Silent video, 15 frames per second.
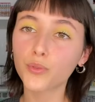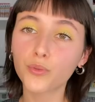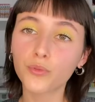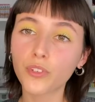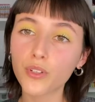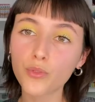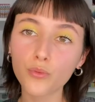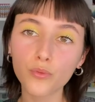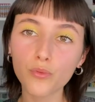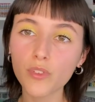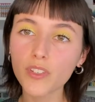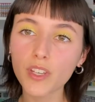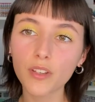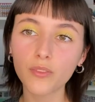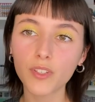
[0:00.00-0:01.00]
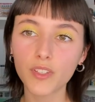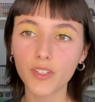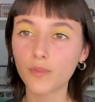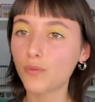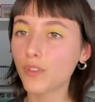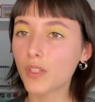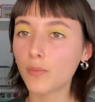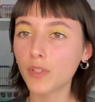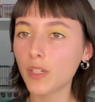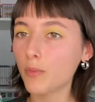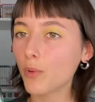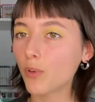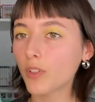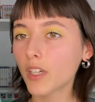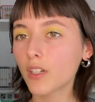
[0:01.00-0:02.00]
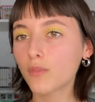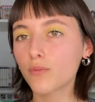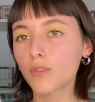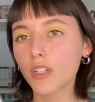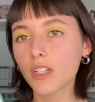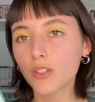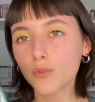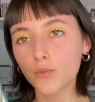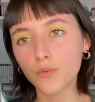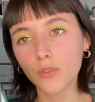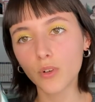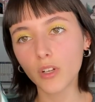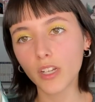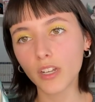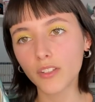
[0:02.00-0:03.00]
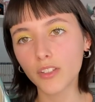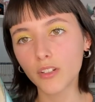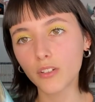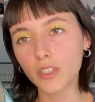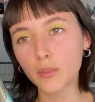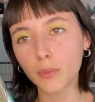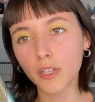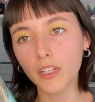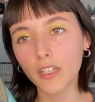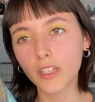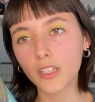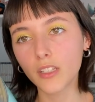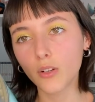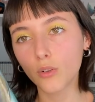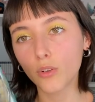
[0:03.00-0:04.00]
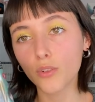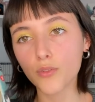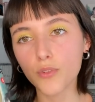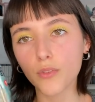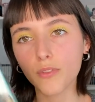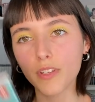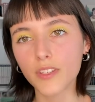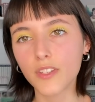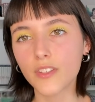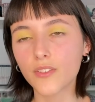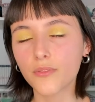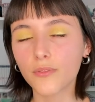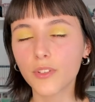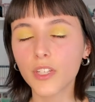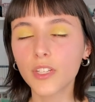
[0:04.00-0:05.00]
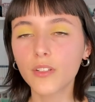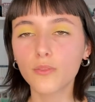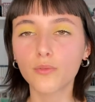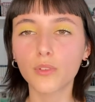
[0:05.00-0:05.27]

De toute façon, vous le savez, si vous aimez les mangas, vous allez souvent regarder en librairie, en grande surface qui se fait.